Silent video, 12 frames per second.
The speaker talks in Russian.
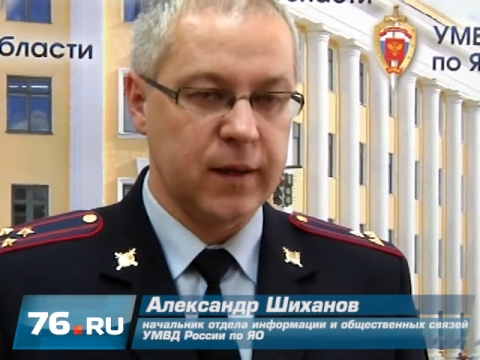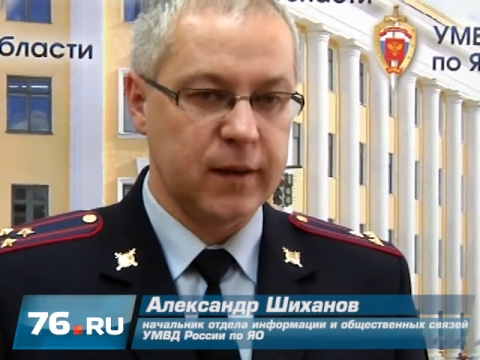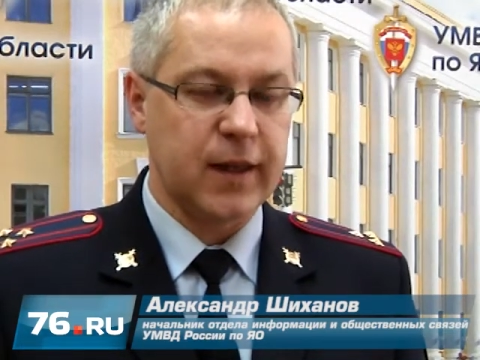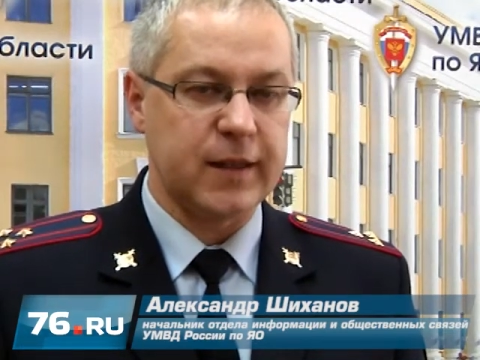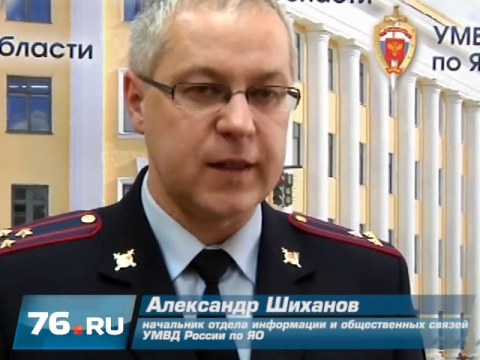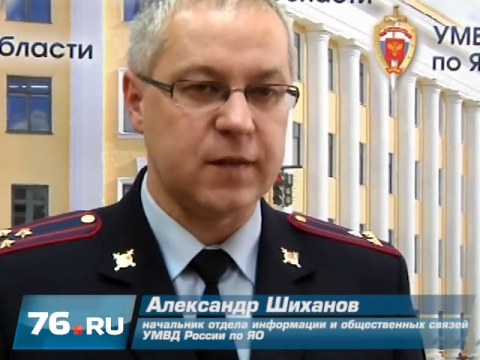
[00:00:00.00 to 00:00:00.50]

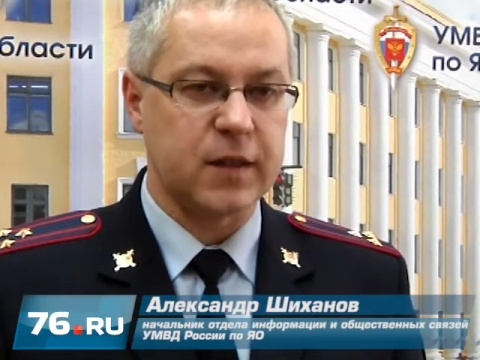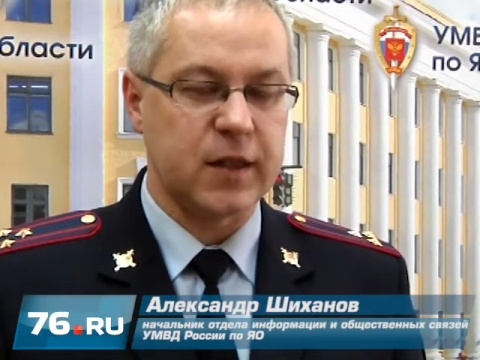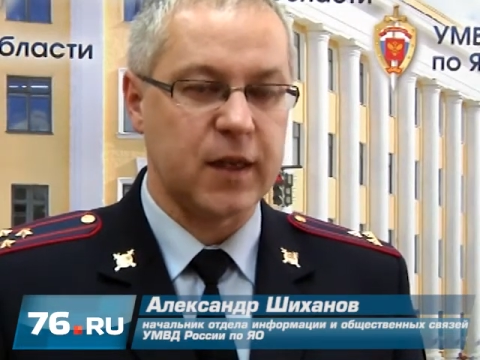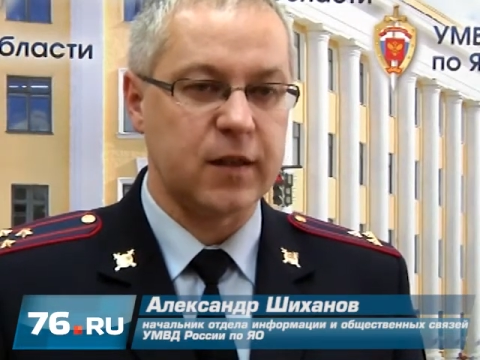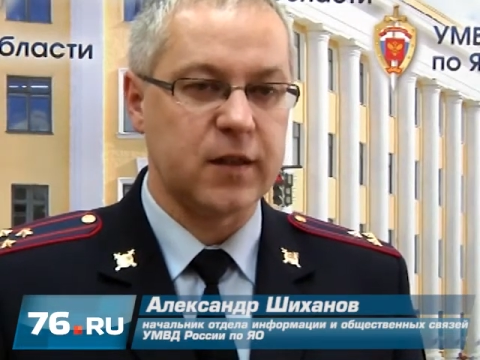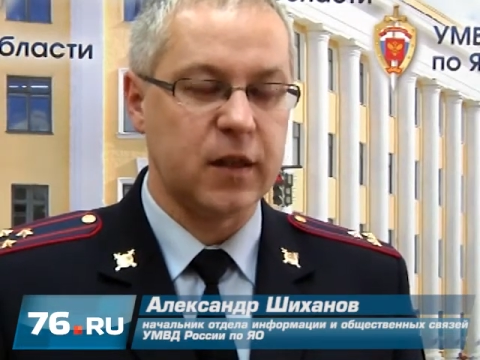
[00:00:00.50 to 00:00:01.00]
находясь в
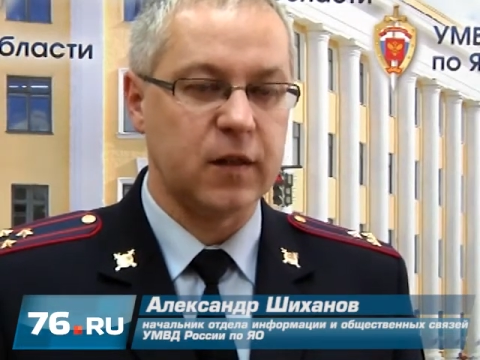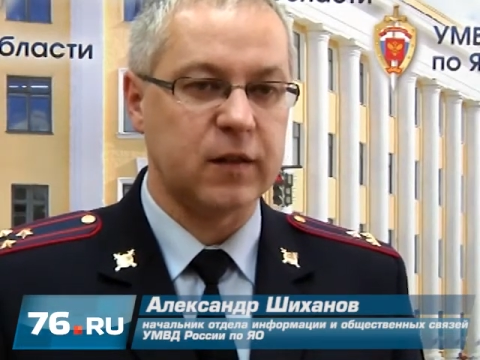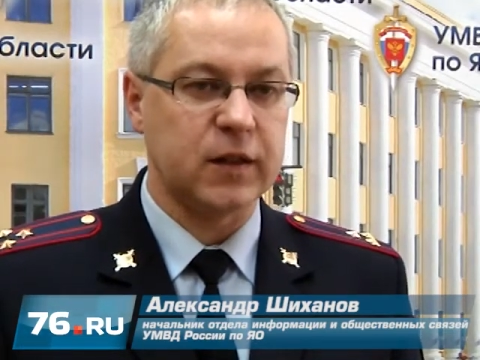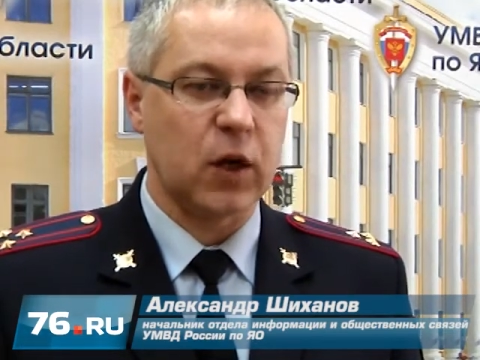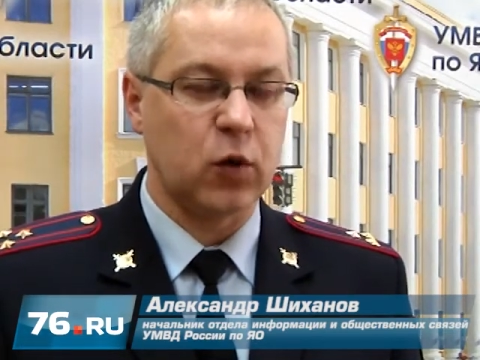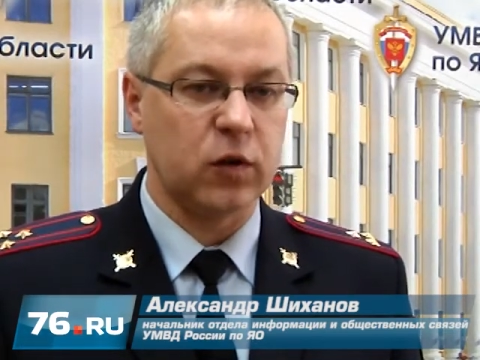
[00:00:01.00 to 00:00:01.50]
состоянии
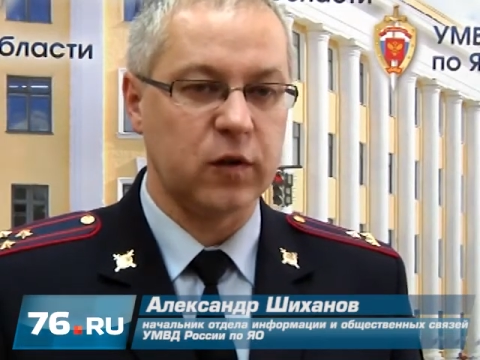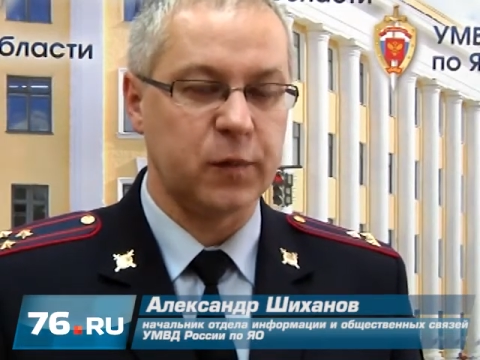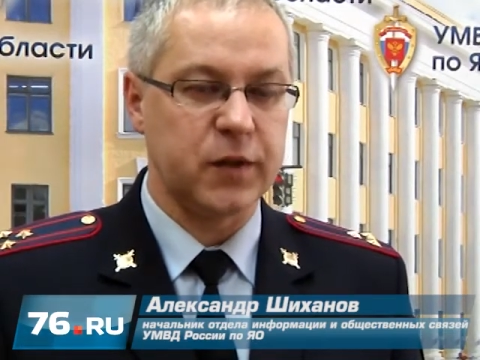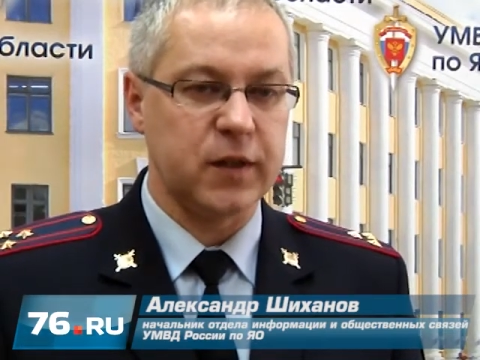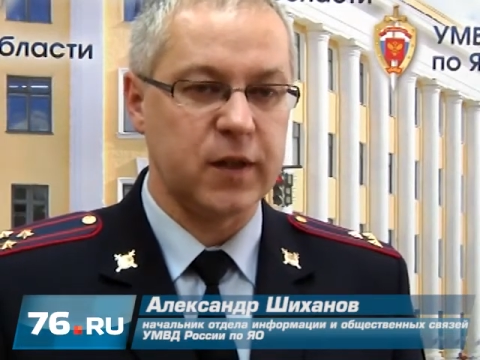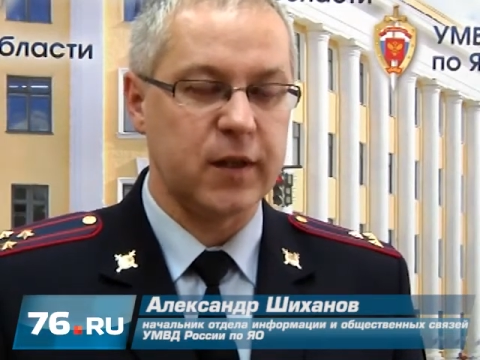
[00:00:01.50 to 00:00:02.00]
сильного алкогольного
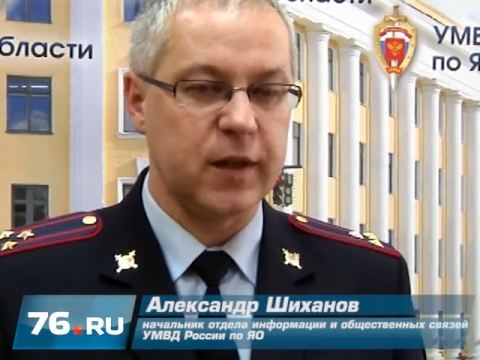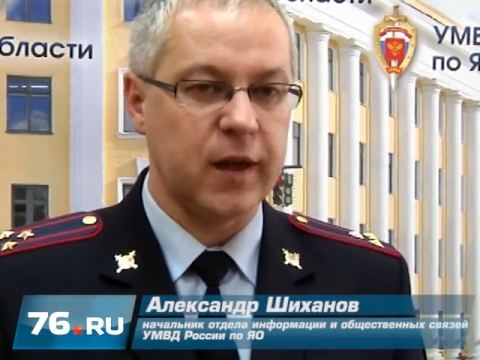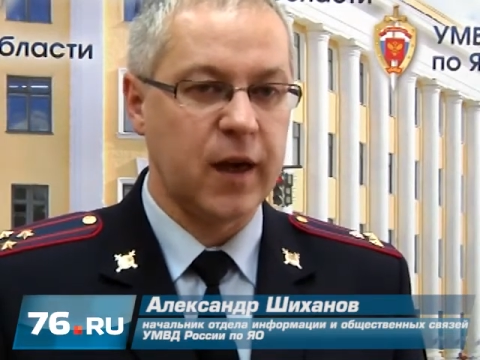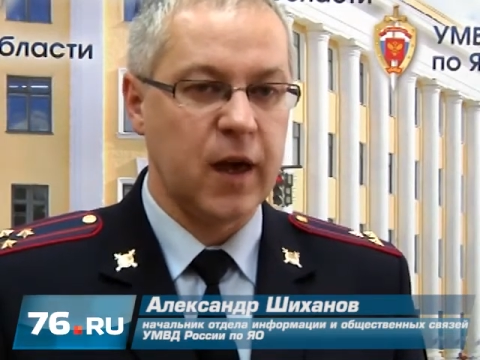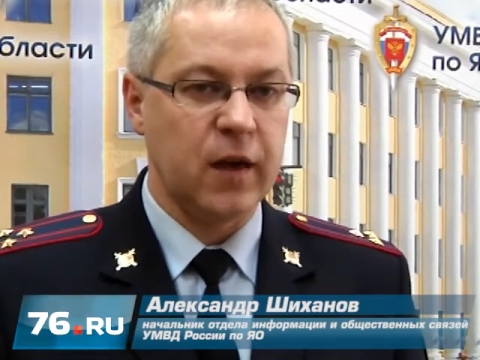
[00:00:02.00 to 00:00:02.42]
опьянения,